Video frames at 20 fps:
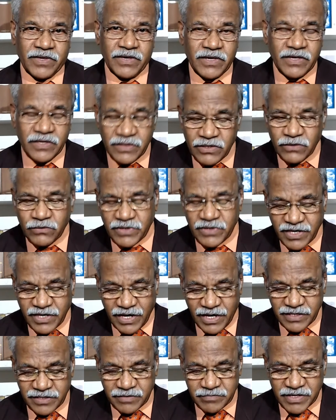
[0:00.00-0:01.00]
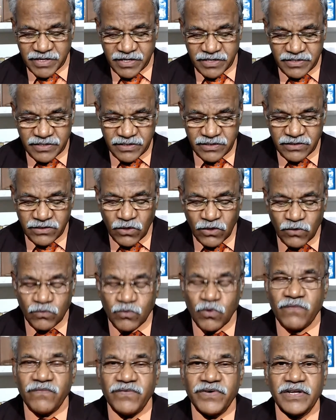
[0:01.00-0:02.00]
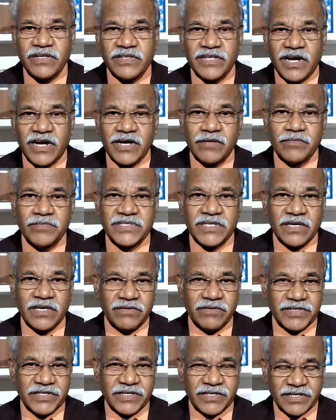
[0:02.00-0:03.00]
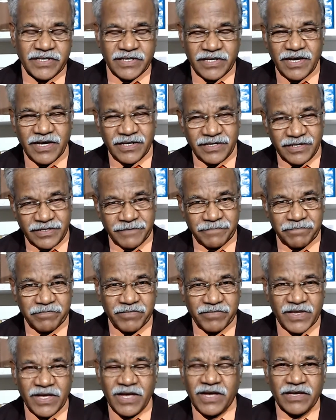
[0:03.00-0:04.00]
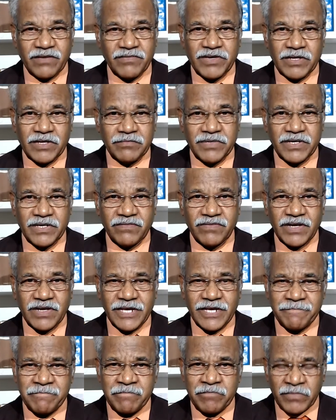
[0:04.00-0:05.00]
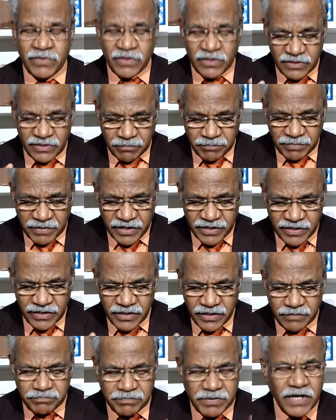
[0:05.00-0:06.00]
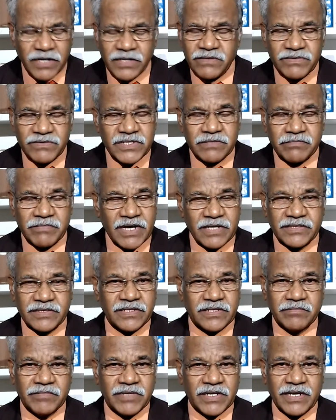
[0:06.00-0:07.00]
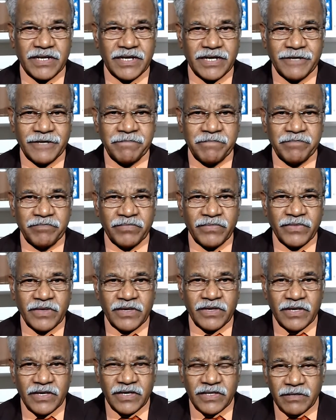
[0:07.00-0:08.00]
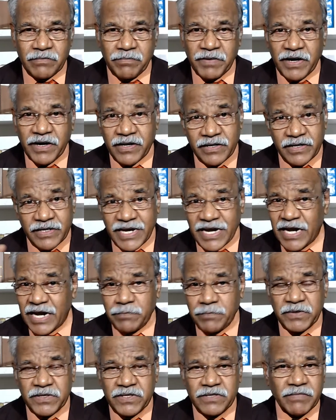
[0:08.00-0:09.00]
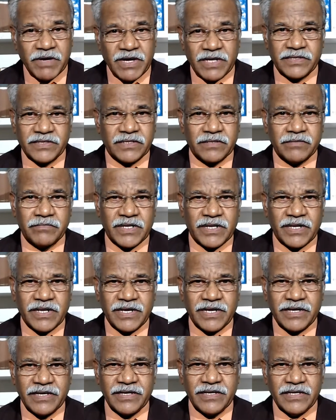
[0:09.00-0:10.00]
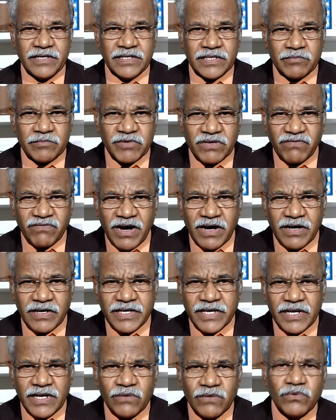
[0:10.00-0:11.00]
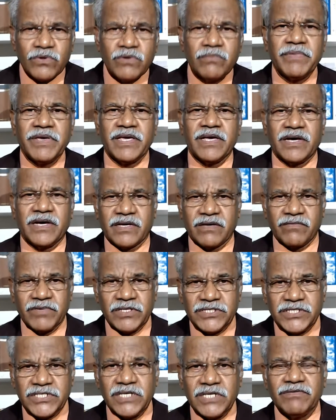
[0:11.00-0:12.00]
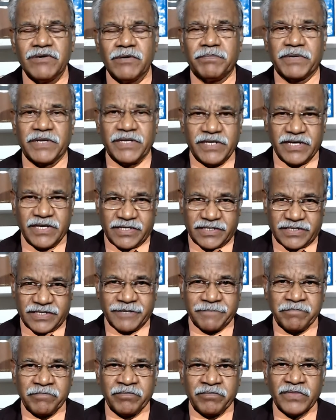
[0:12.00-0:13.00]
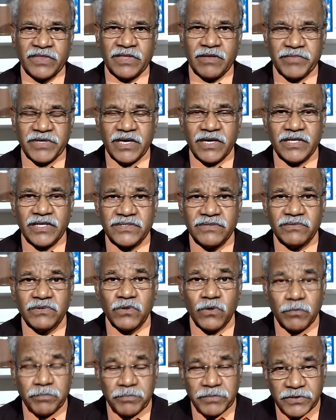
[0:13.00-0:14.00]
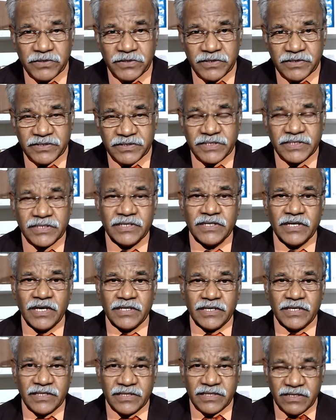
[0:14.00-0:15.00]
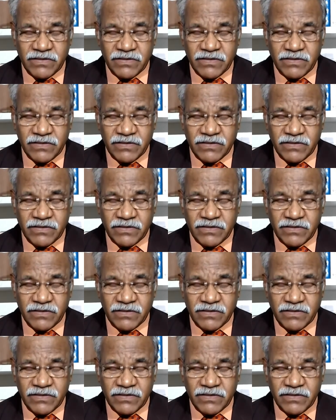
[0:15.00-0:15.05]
இந்த ஒரு காரியமானது ஒவ்வொரு நாளும் செய்ய வேண்டிய காரியம் ஆகவே அன்பானவர்களே இந்த பாடலை பாடுவது மாத்திரமல்ல இந்த பாடலை கேட்பது மாத்திரமல்ல நம்முடைய வாழ்க்கையில உண்மையாகவே ஜீவ பலியாக நம் இயேசுக்கு ஒப்பு கொடுத்து இந்த